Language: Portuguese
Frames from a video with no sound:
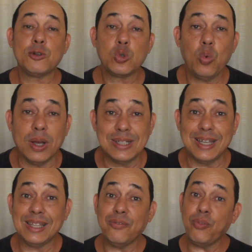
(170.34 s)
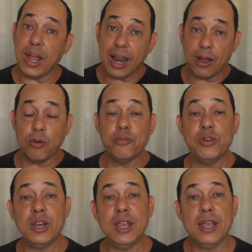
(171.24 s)
sua agenda, vai lá
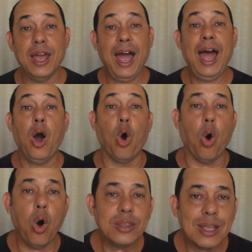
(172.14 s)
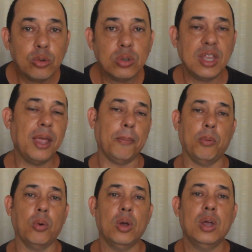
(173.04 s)
conferir a roda do tempo.